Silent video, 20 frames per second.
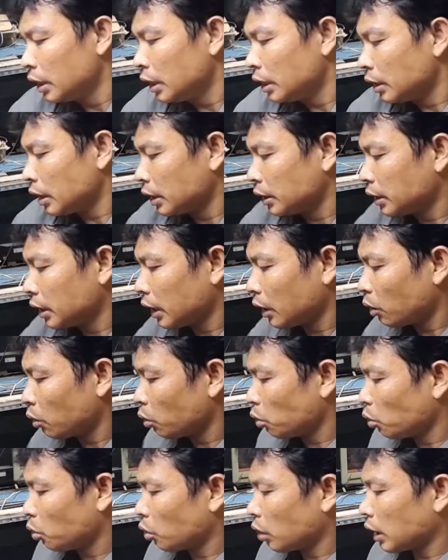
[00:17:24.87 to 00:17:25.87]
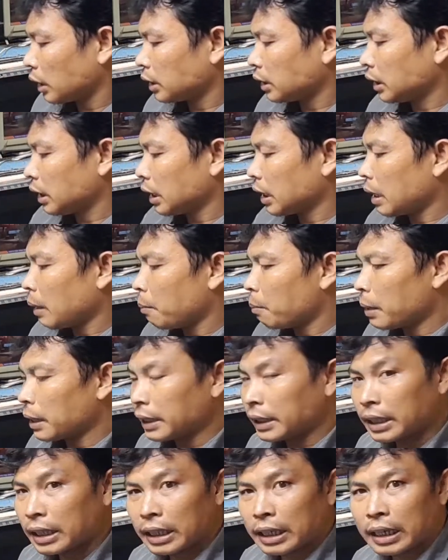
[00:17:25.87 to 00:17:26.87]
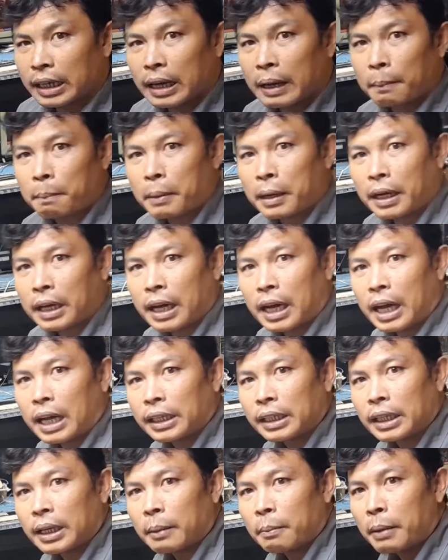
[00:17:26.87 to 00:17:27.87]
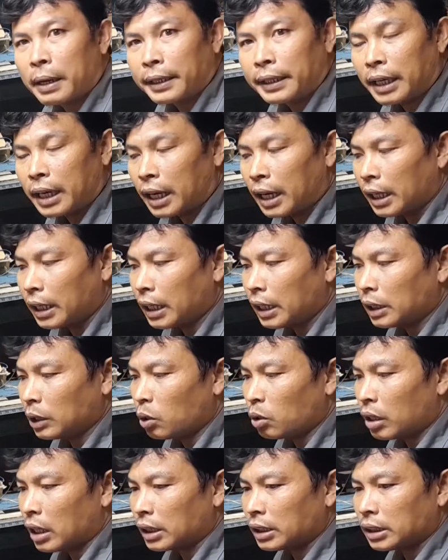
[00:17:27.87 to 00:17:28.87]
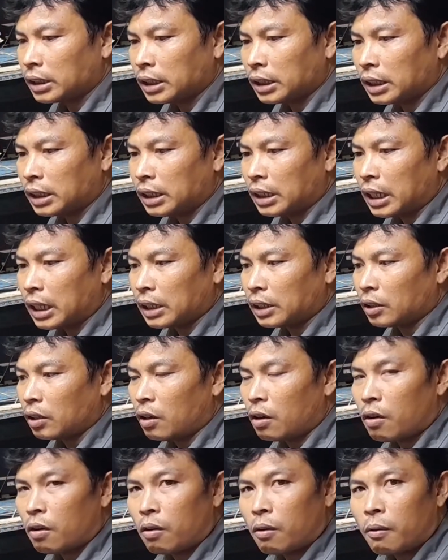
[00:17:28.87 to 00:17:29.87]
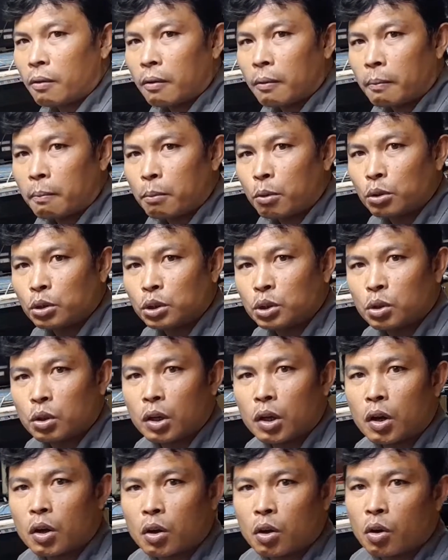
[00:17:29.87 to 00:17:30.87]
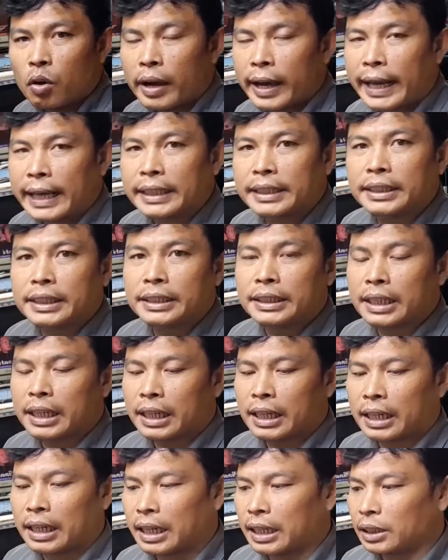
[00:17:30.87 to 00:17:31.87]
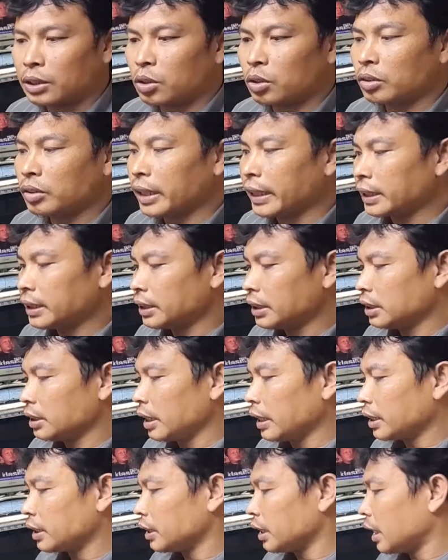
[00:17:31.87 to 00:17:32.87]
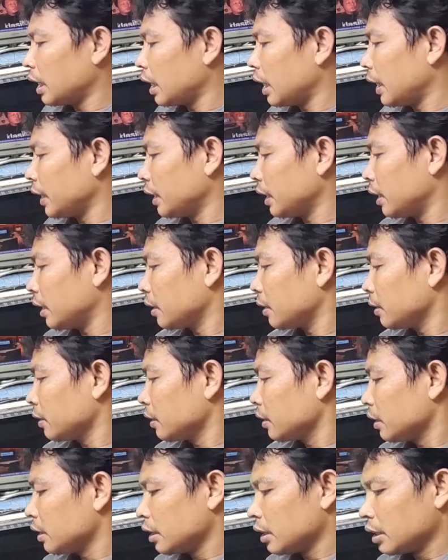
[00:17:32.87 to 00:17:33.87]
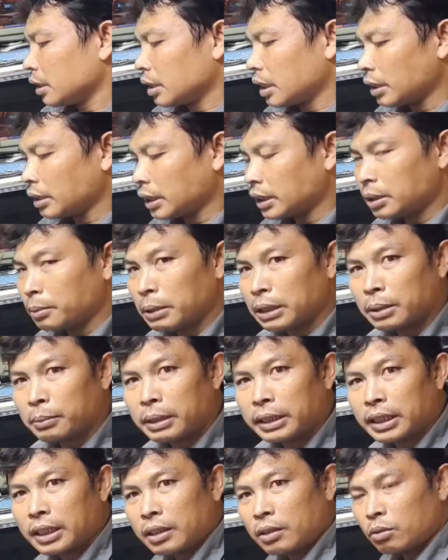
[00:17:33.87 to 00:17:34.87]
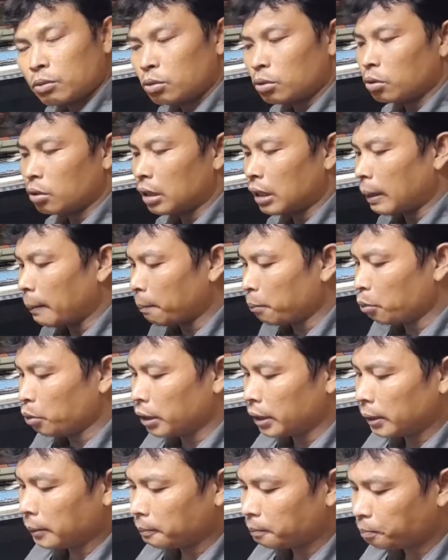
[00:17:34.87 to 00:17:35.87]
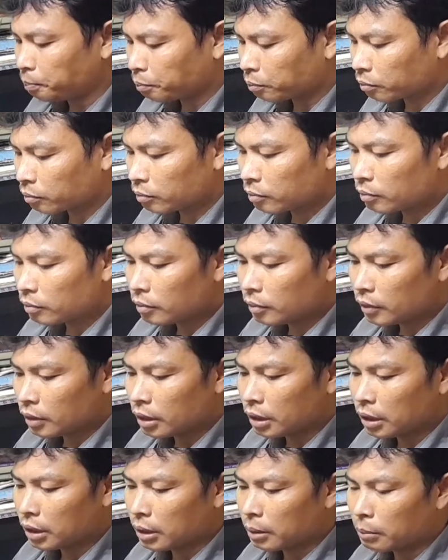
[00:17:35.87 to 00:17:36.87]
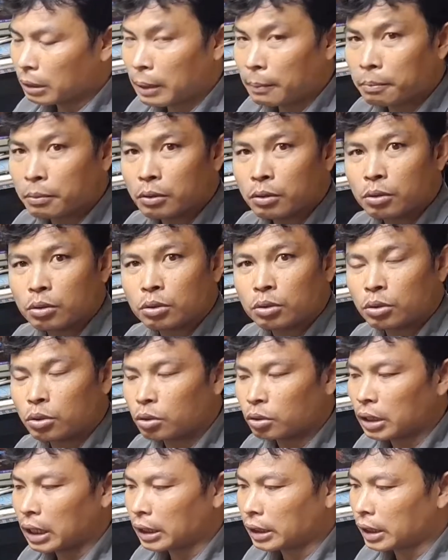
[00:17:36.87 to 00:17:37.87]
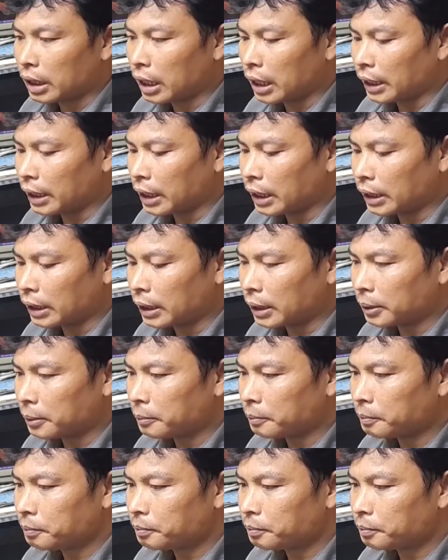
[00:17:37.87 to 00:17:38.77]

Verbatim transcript: Kita cek untuk hasil gambarnya, apakah ada bayangan atau raster atau muncul logo LG-nya atau teks-teks yang lainnya. Kita tes teman-teman ya untuk lampunya, e, maaf untuk data layarnya.